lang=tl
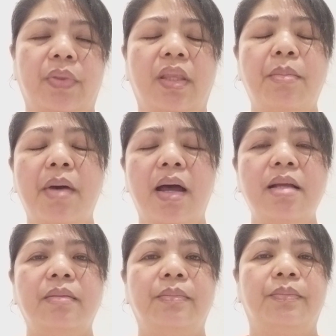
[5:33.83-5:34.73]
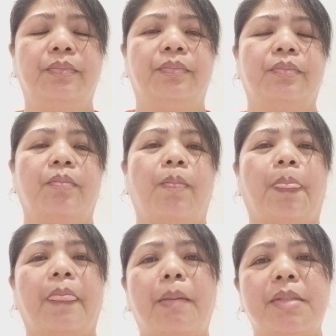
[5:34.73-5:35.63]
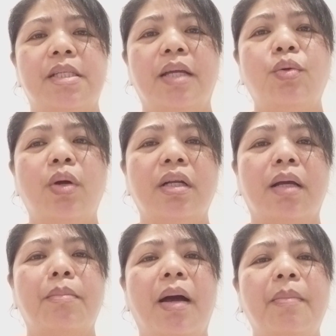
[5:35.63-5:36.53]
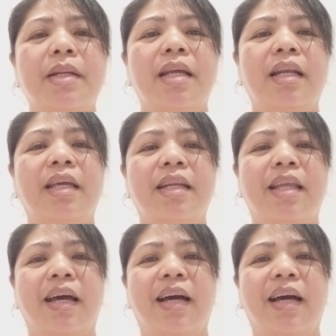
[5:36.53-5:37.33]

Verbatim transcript: 'Di ba? Masyado kang nagmamadali na